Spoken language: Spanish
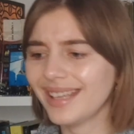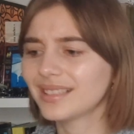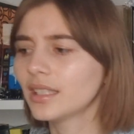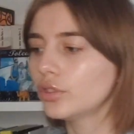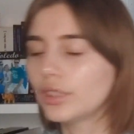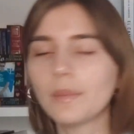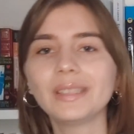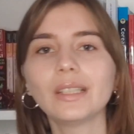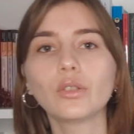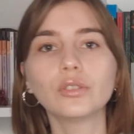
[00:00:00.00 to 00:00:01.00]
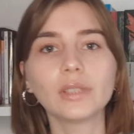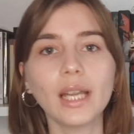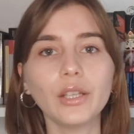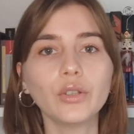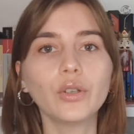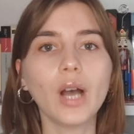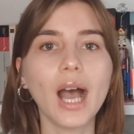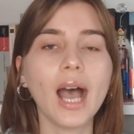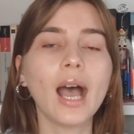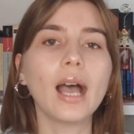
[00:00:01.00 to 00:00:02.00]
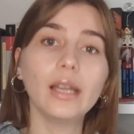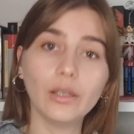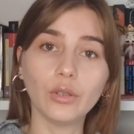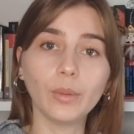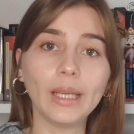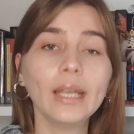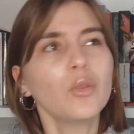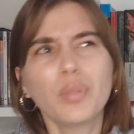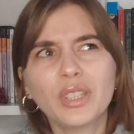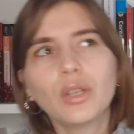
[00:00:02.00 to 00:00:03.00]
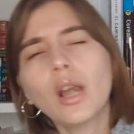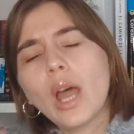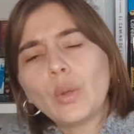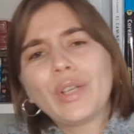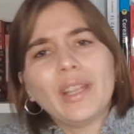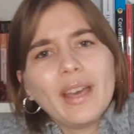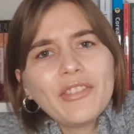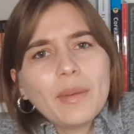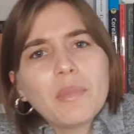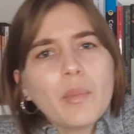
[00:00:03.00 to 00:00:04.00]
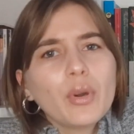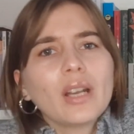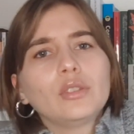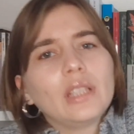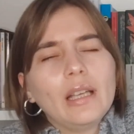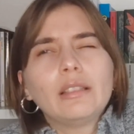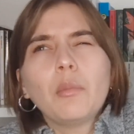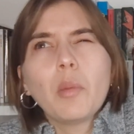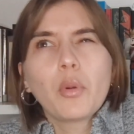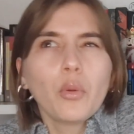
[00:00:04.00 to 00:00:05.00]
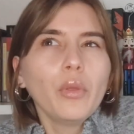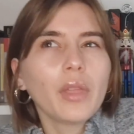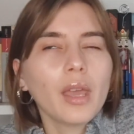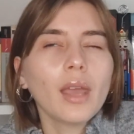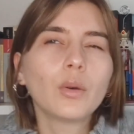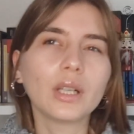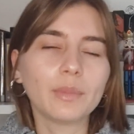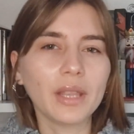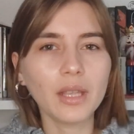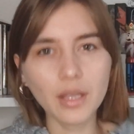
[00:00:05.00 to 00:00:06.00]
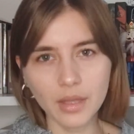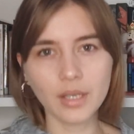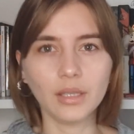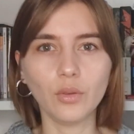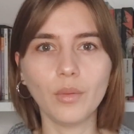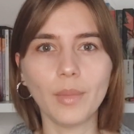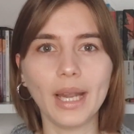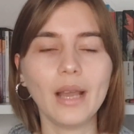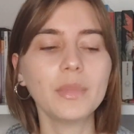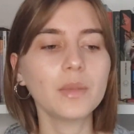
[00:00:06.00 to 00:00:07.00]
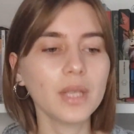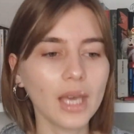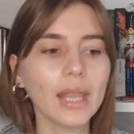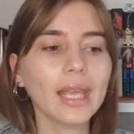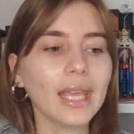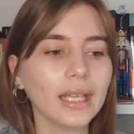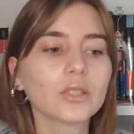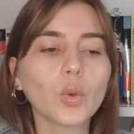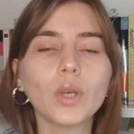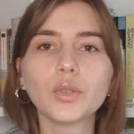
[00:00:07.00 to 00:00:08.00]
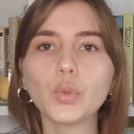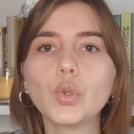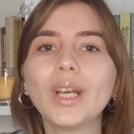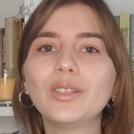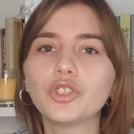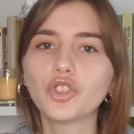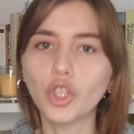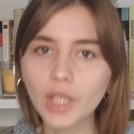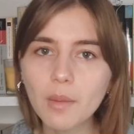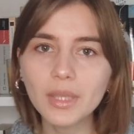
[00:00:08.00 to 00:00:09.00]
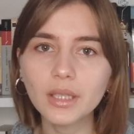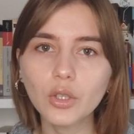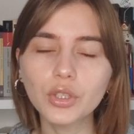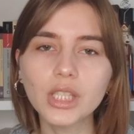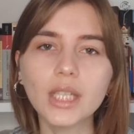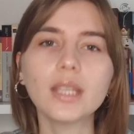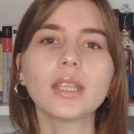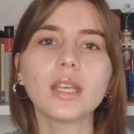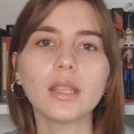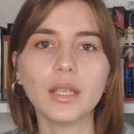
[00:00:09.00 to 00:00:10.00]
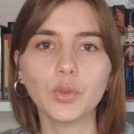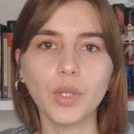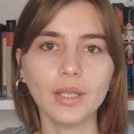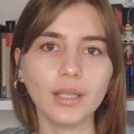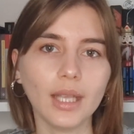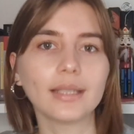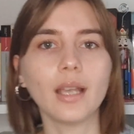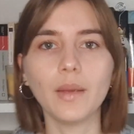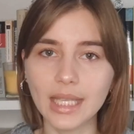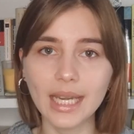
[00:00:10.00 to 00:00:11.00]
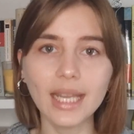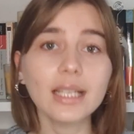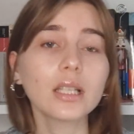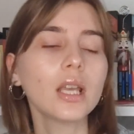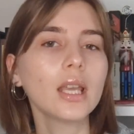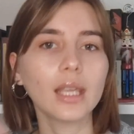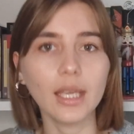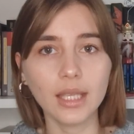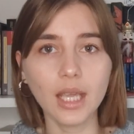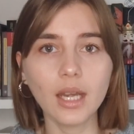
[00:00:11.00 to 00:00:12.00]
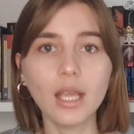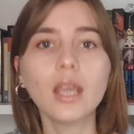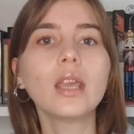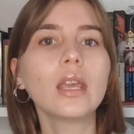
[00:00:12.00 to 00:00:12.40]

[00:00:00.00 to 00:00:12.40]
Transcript: es totalmente lo contrario a el doble y un poquito a la otredad también porque la otredad también produce una especie de incertidumbre. La mismidad es cuando un sujeto es totalmente consciente de su identidad, sabe quién es, qué quiere,